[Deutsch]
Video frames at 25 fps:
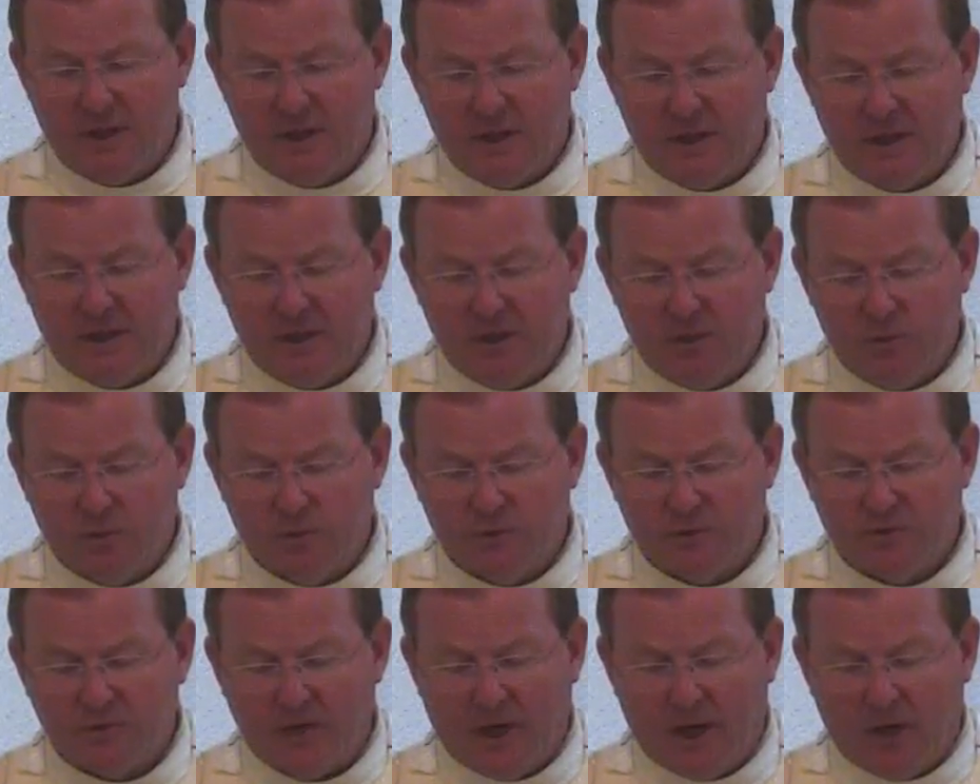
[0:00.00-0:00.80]
in
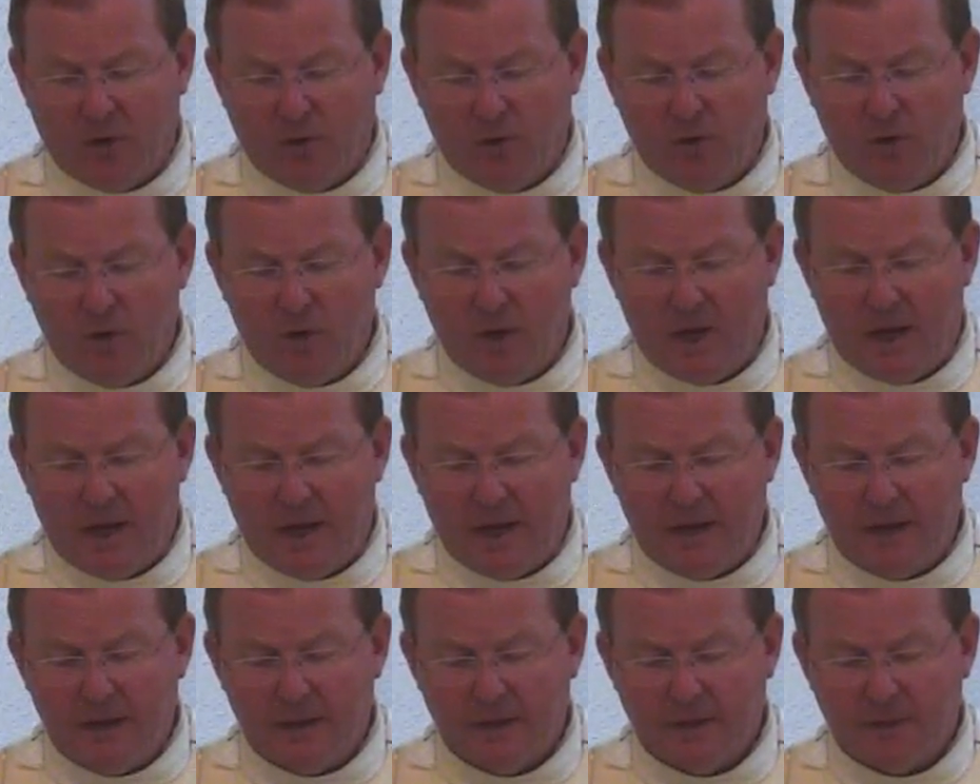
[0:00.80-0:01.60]
uns auch
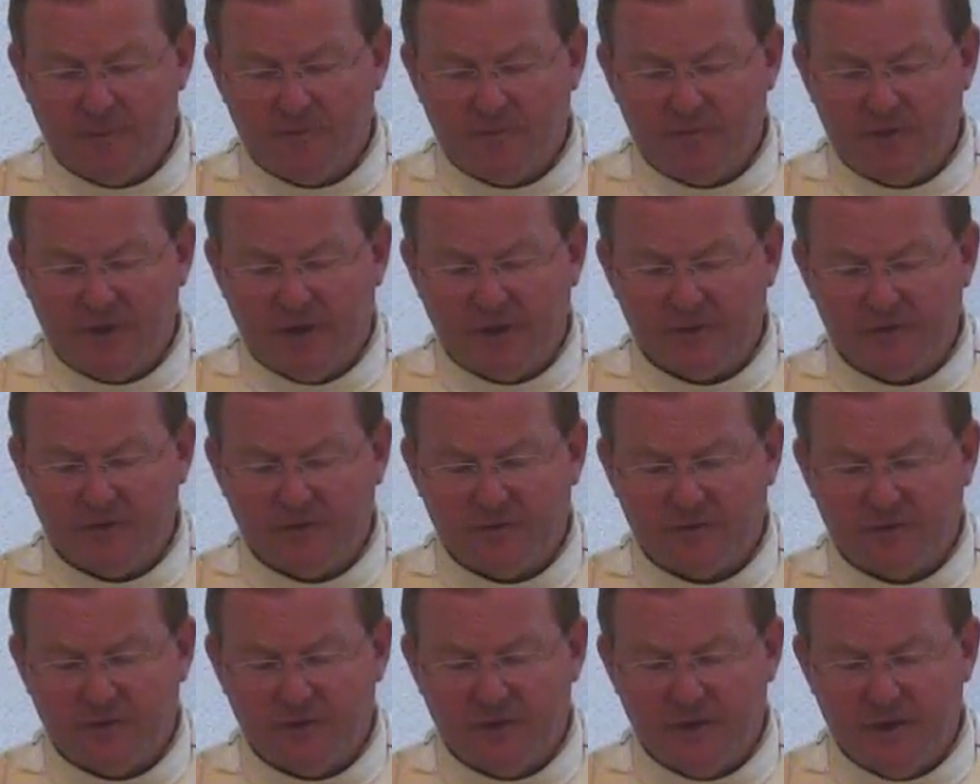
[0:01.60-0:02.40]

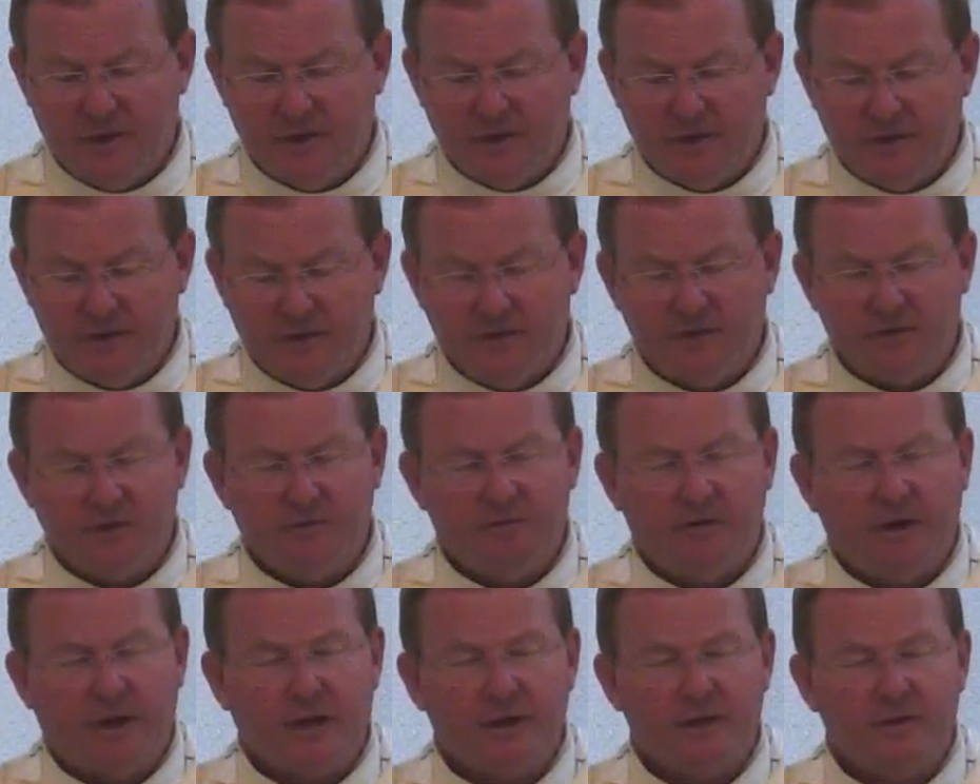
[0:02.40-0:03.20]
eingepflanzt, diese
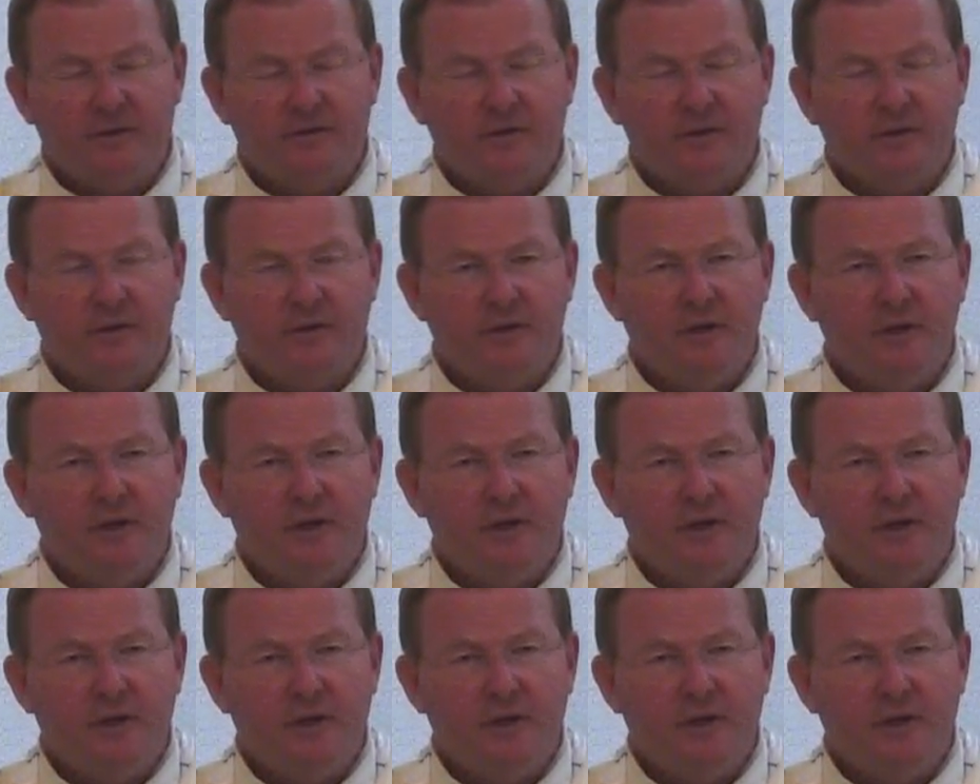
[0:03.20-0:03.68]
Weise,